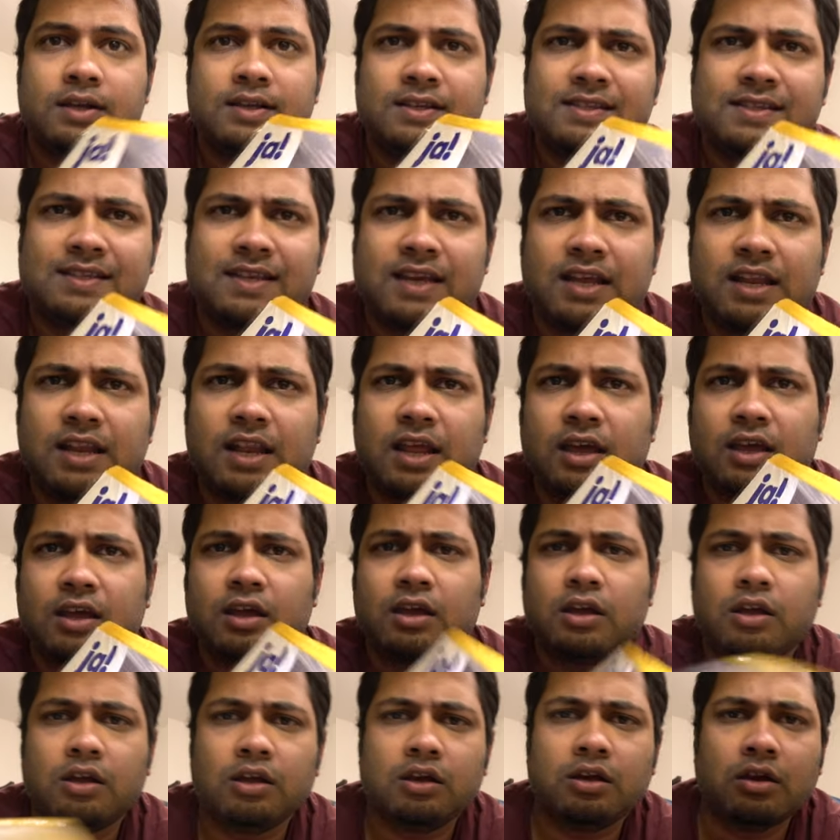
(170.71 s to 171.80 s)
स्किन है
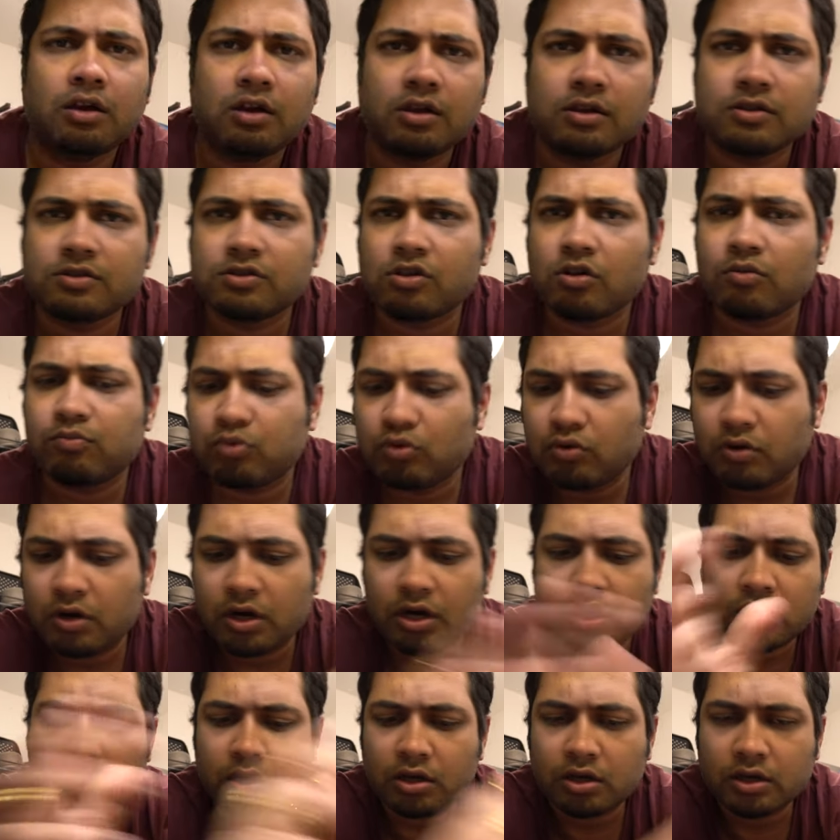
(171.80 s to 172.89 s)
इसको पूरा
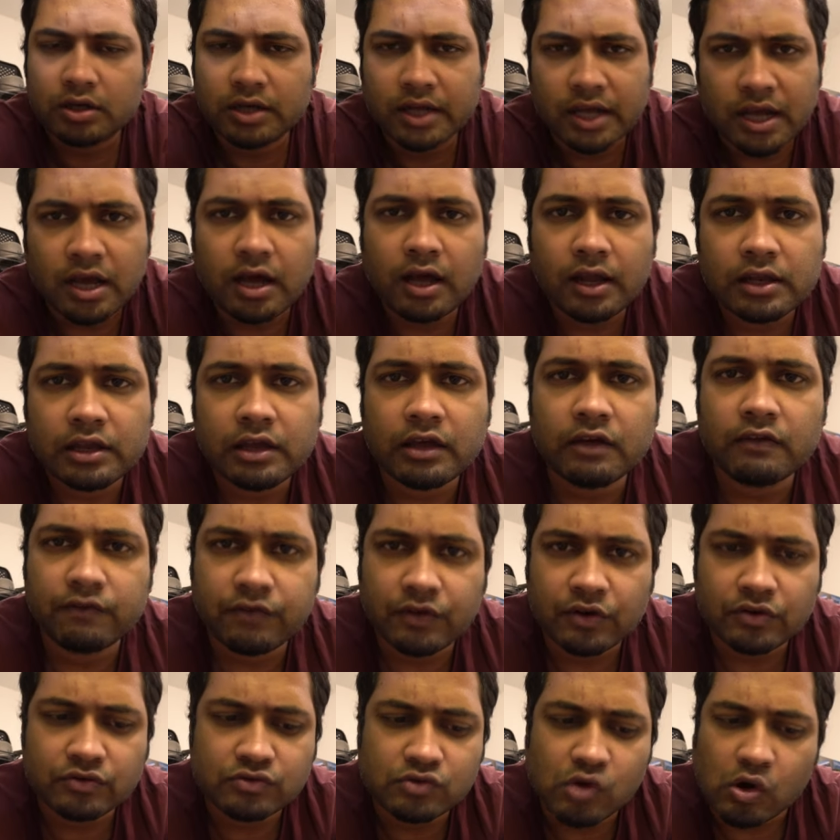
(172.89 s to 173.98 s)
निकाल के
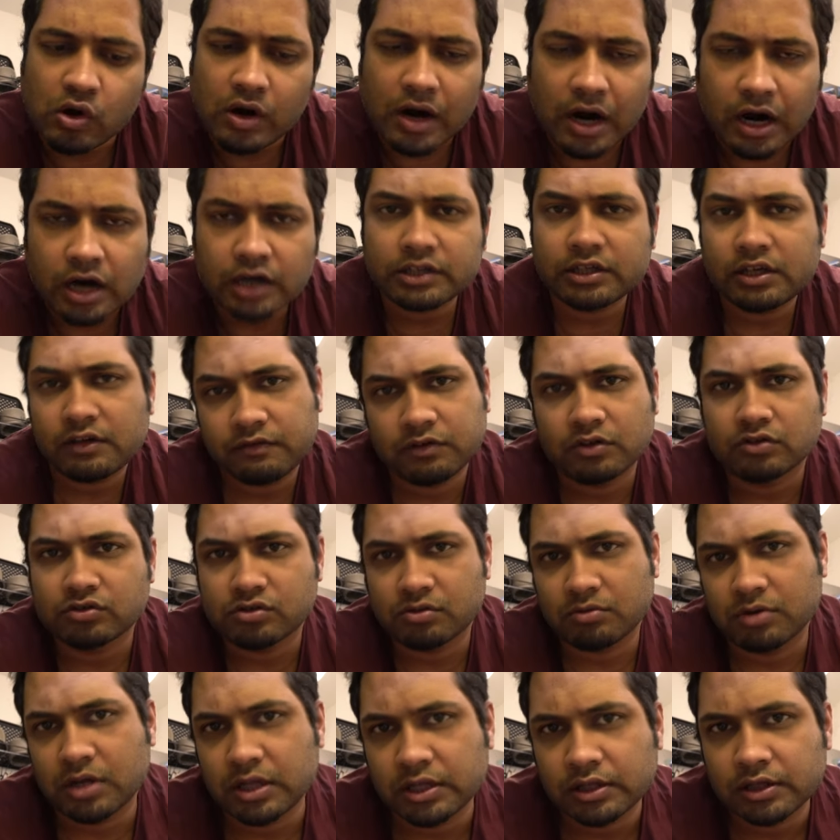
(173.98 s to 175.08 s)
फिर उसको काट के फिर
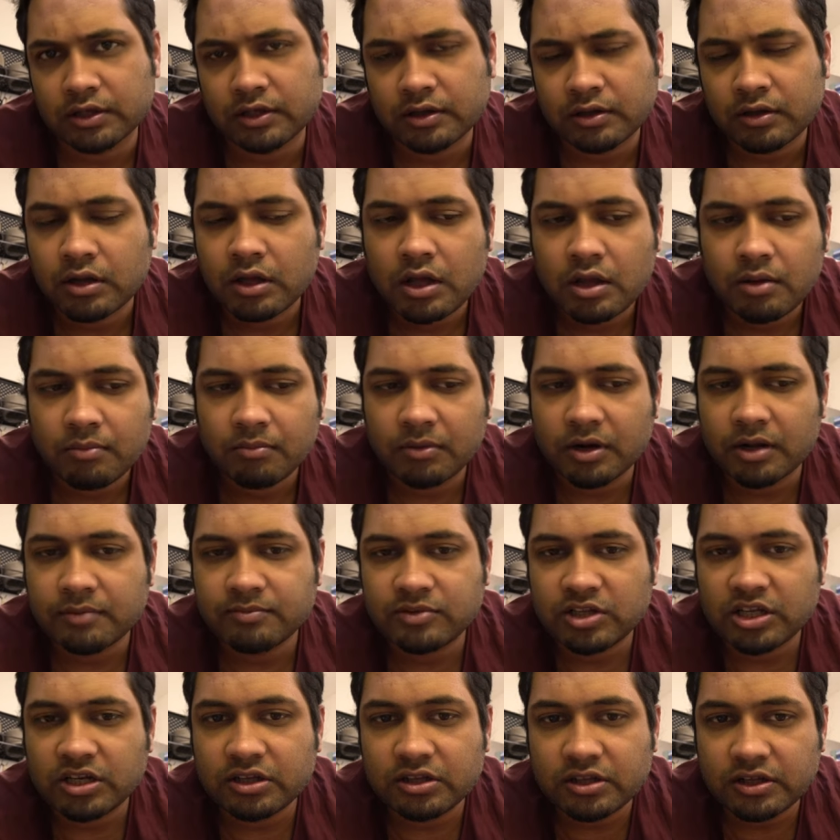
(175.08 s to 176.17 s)
उसको बना देते हैं बट अब
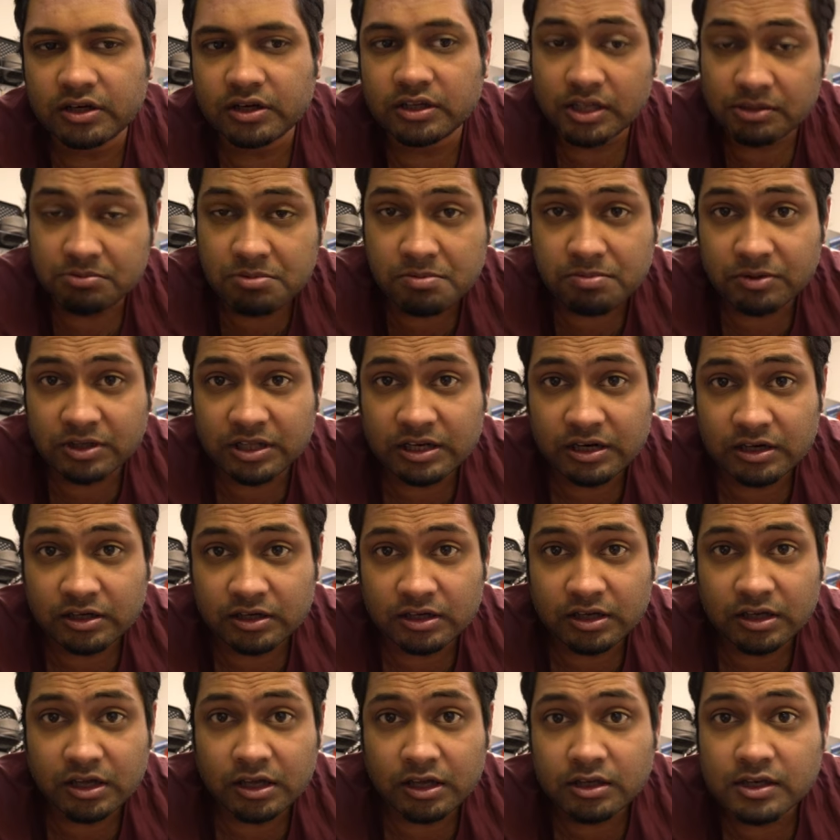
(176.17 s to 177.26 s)
धीरे धीरे ये भी पता
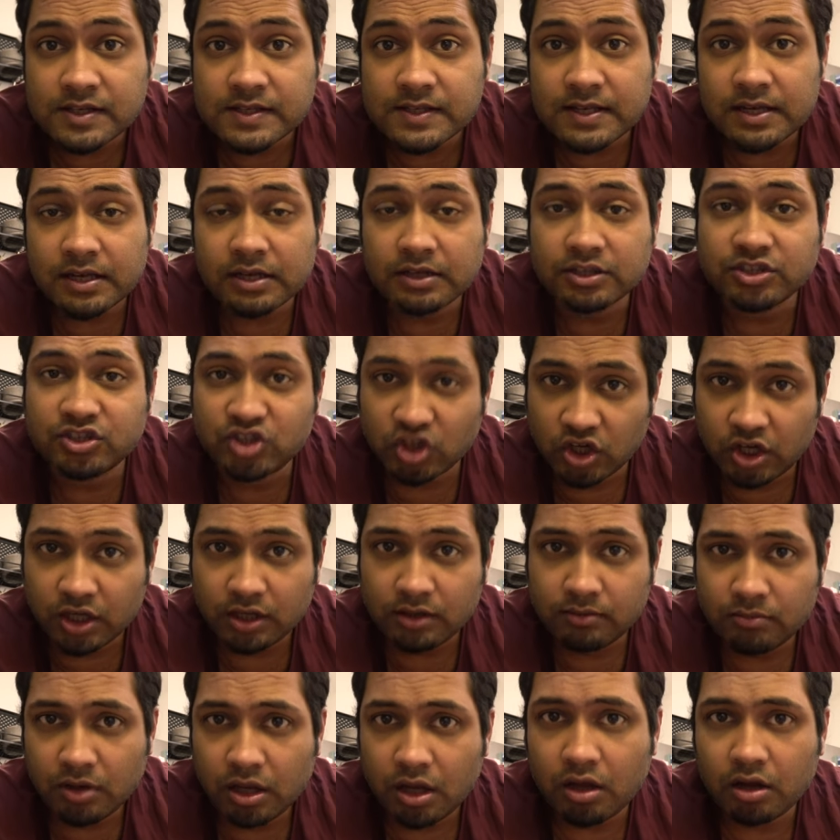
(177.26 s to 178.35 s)
लगने है कि चिकन
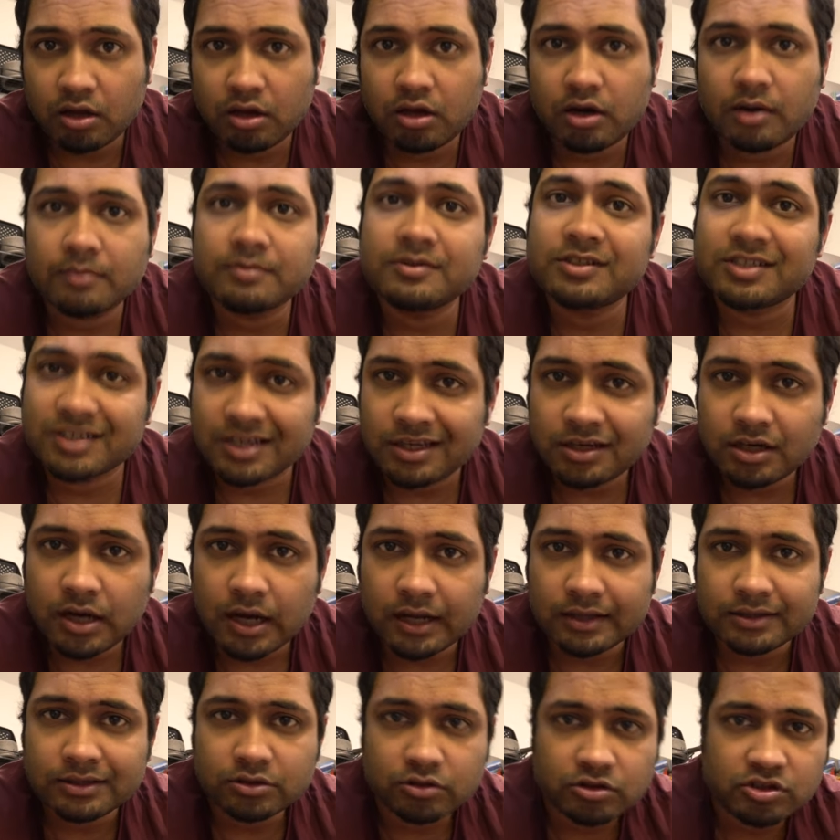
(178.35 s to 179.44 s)
में अगर आप स्किन
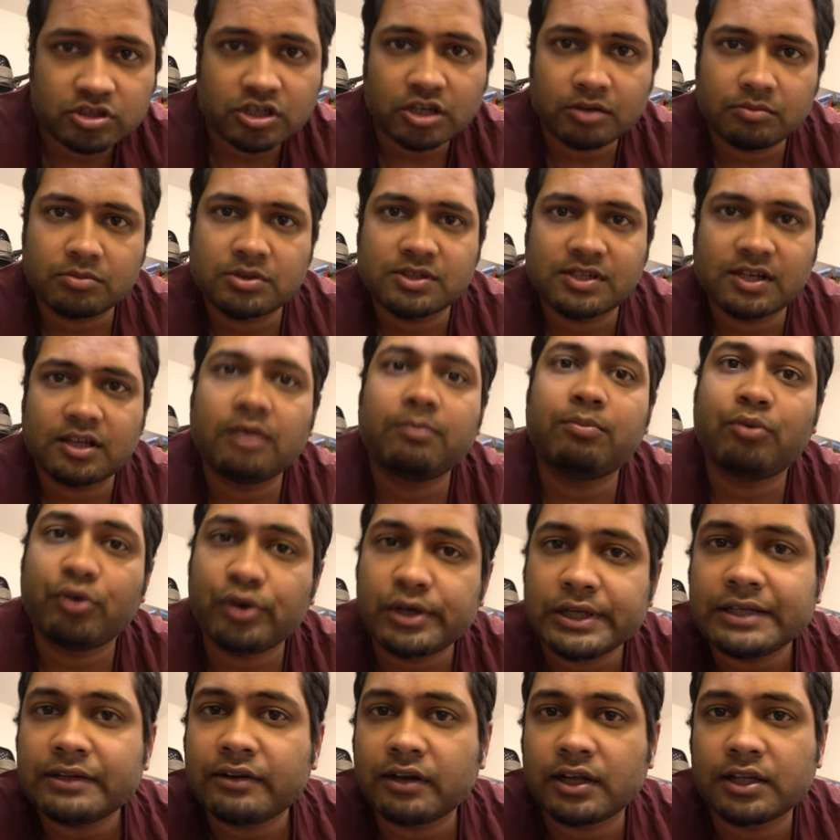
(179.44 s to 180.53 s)
खाते हैं तो स्किन में ज़्यादा
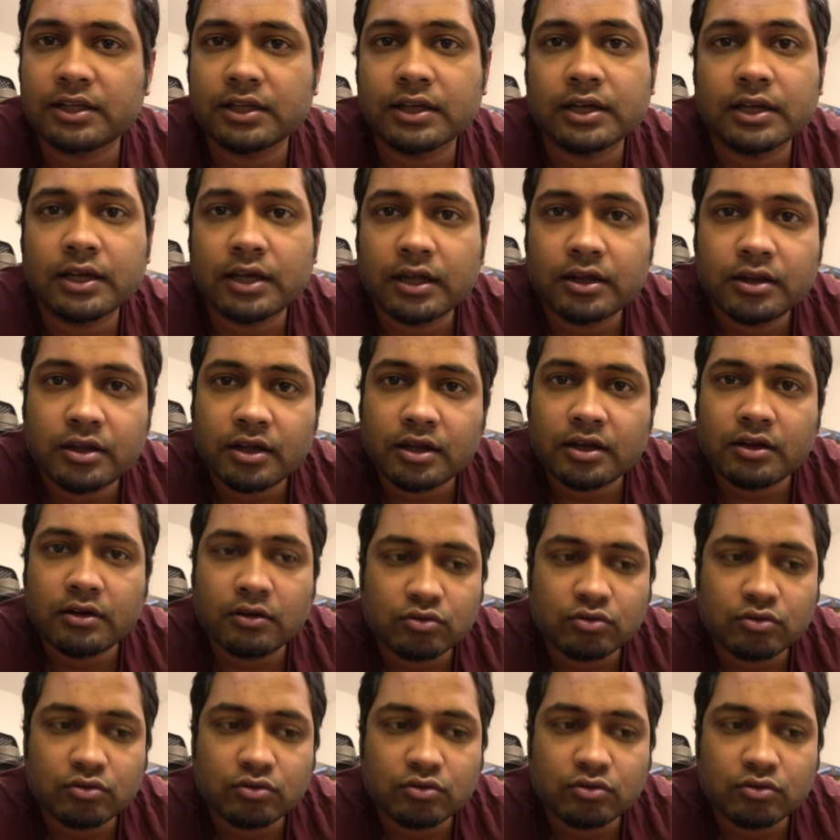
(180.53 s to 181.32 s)
प्रोटीन रहता है एंड देन